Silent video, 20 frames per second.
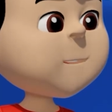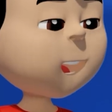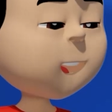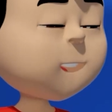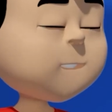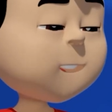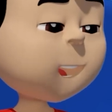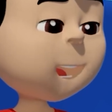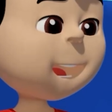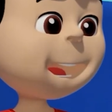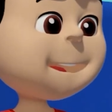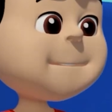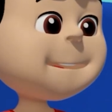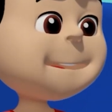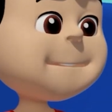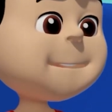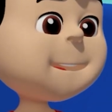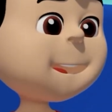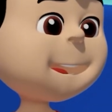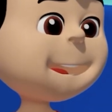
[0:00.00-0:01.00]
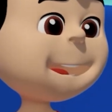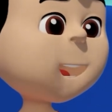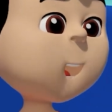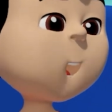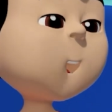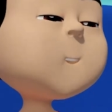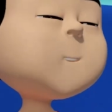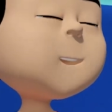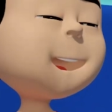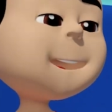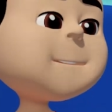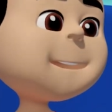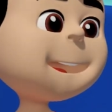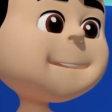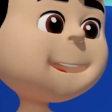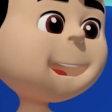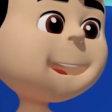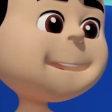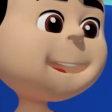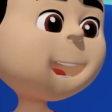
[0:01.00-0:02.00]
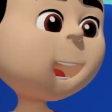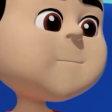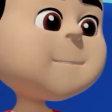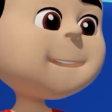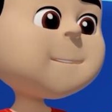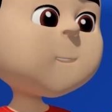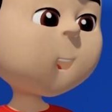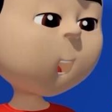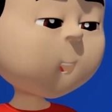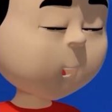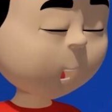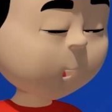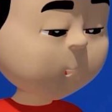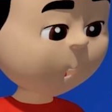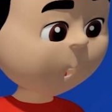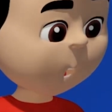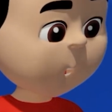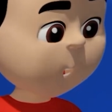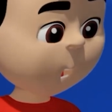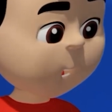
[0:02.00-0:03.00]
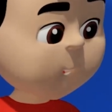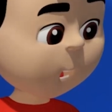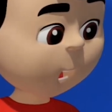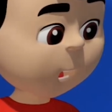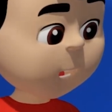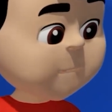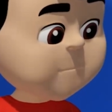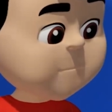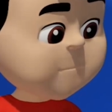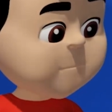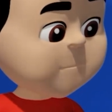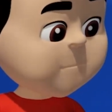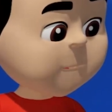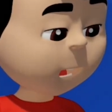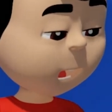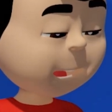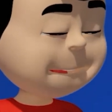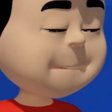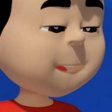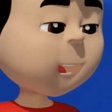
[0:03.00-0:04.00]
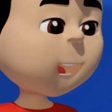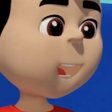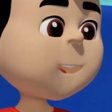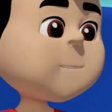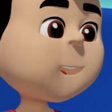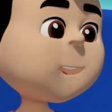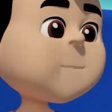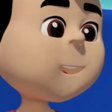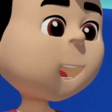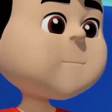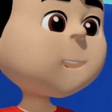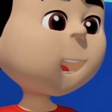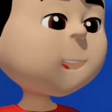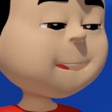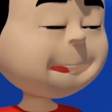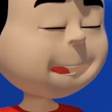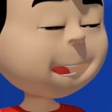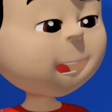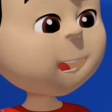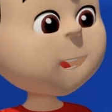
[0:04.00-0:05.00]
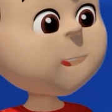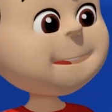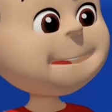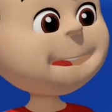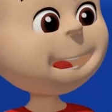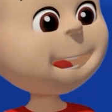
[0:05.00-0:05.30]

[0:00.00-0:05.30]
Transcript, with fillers: Haftaya hep birlikte son denemeleri yapıp robotu uçururuz. Yarışmaya kadar hayli hayli